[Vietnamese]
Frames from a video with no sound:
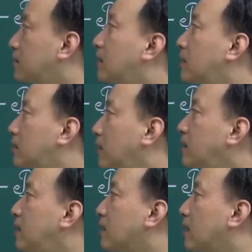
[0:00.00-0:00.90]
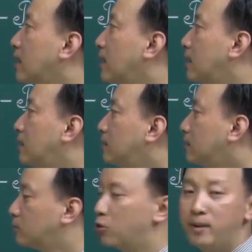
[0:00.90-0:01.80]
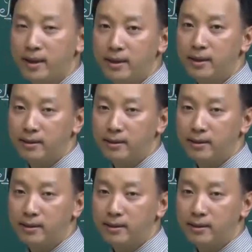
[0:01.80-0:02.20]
phát triển các cây lúa mì